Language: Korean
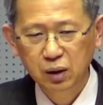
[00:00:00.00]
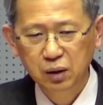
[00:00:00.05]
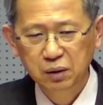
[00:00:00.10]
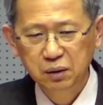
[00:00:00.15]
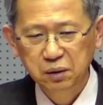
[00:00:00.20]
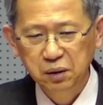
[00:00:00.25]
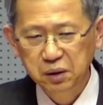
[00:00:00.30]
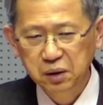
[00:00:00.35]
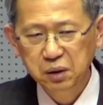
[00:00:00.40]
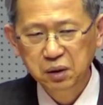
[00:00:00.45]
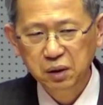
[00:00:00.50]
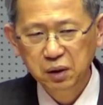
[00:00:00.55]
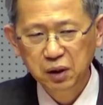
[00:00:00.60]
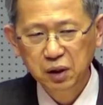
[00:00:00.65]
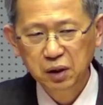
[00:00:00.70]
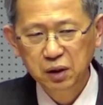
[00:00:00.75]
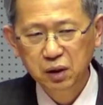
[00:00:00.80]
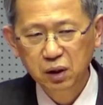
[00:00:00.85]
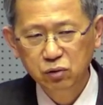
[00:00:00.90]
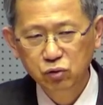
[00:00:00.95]
어쨌든
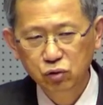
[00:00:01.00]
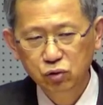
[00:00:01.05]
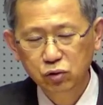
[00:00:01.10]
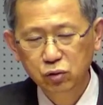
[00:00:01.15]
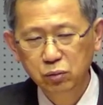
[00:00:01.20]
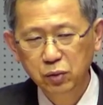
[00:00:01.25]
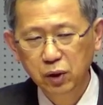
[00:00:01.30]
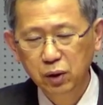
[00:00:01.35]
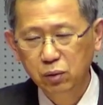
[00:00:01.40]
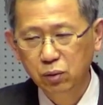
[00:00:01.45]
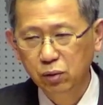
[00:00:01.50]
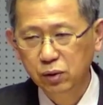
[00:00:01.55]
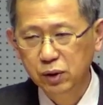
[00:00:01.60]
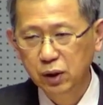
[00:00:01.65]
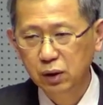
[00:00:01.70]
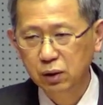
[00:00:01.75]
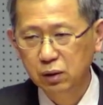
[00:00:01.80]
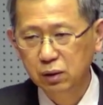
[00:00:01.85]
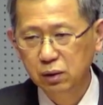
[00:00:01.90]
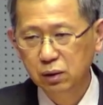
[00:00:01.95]
간에 다 죽음의
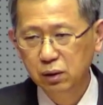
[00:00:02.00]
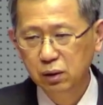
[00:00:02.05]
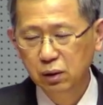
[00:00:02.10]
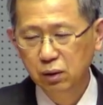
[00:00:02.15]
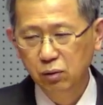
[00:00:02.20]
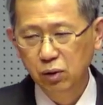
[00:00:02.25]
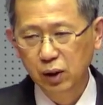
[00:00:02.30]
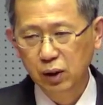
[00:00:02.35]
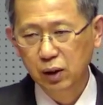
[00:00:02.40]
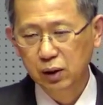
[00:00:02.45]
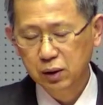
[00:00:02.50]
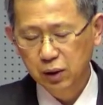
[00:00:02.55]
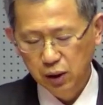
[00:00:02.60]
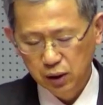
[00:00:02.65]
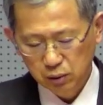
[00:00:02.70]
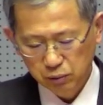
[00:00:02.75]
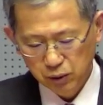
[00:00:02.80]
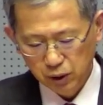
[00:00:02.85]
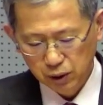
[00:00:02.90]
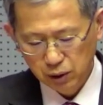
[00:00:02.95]
골짜기를 광야
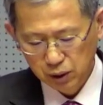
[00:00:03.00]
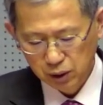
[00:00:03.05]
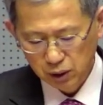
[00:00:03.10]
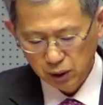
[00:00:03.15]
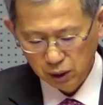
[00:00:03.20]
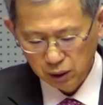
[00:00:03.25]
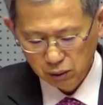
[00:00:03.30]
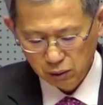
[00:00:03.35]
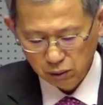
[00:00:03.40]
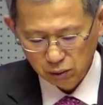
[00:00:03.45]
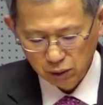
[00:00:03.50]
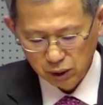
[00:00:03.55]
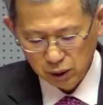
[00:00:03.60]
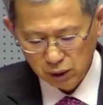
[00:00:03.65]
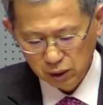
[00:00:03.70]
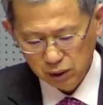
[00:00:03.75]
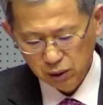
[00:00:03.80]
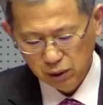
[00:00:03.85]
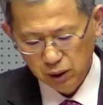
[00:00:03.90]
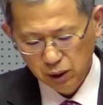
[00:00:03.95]
40년을 지나는
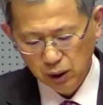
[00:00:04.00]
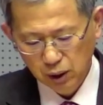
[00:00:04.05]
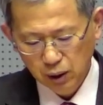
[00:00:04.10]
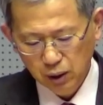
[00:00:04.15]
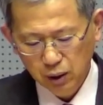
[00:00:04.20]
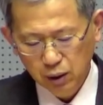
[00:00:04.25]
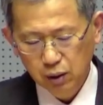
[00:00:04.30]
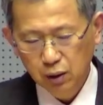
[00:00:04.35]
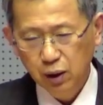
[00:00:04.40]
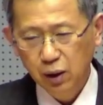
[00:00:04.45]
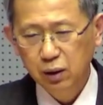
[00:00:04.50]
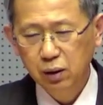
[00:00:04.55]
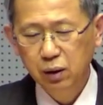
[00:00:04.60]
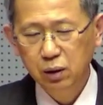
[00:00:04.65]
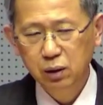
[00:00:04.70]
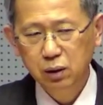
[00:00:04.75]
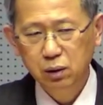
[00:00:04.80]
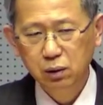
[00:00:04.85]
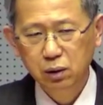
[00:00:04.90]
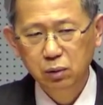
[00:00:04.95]
동안에
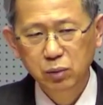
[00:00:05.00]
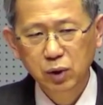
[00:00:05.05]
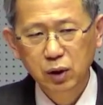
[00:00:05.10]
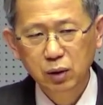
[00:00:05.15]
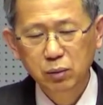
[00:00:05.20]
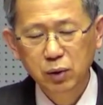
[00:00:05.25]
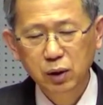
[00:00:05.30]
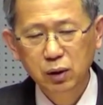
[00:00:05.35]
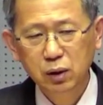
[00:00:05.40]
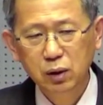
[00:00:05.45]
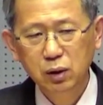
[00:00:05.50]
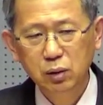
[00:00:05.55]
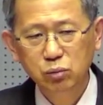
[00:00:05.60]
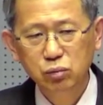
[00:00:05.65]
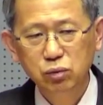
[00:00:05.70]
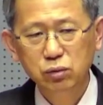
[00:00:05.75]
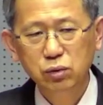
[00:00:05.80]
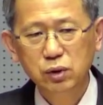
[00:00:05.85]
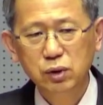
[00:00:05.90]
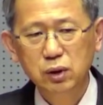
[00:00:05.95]
하나님께 얼마나 많이
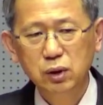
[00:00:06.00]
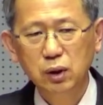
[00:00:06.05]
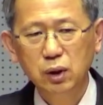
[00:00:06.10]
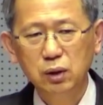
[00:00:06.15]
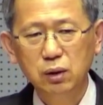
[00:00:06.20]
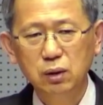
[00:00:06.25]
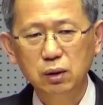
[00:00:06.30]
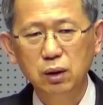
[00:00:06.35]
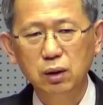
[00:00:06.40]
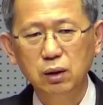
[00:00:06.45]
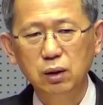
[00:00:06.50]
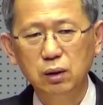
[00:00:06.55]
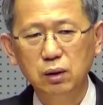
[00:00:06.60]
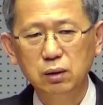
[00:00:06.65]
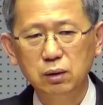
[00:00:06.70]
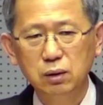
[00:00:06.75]
부러지셨겠는가.